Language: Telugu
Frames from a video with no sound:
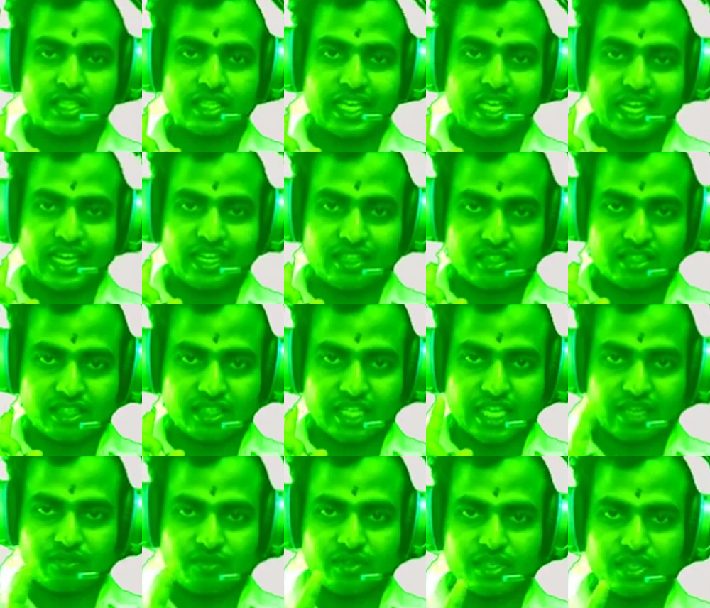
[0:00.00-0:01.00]
ఏ
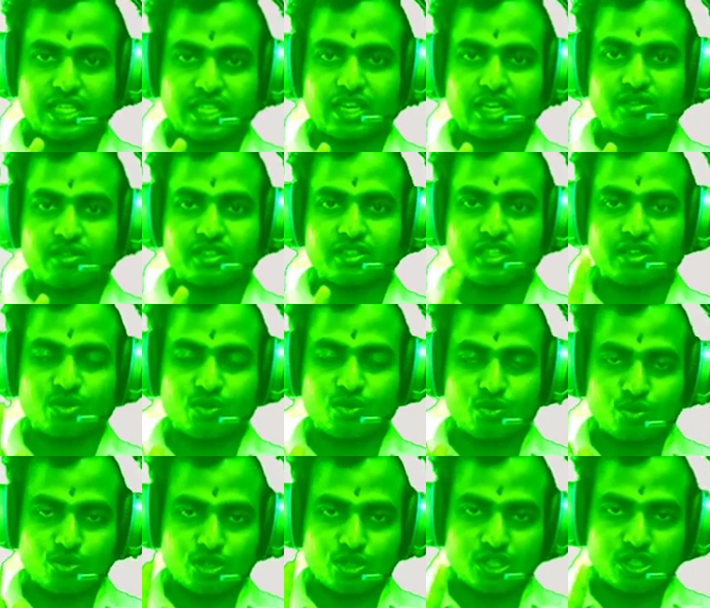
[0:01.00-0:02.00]
దేవీ దేవతలను
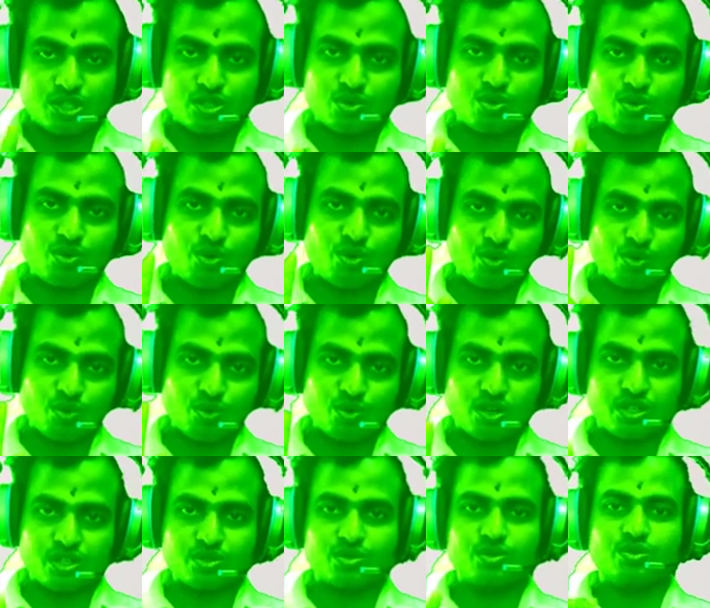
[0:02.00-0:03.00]

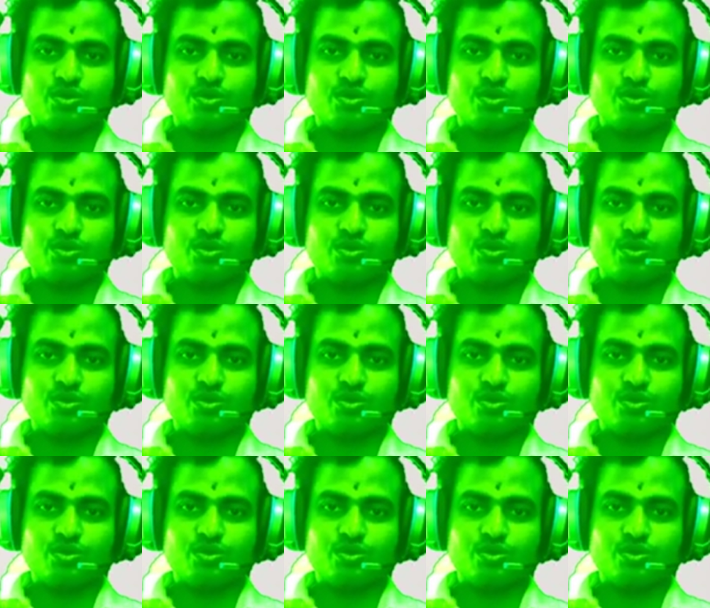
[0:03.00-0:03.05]
ఊహించుకోకూడదు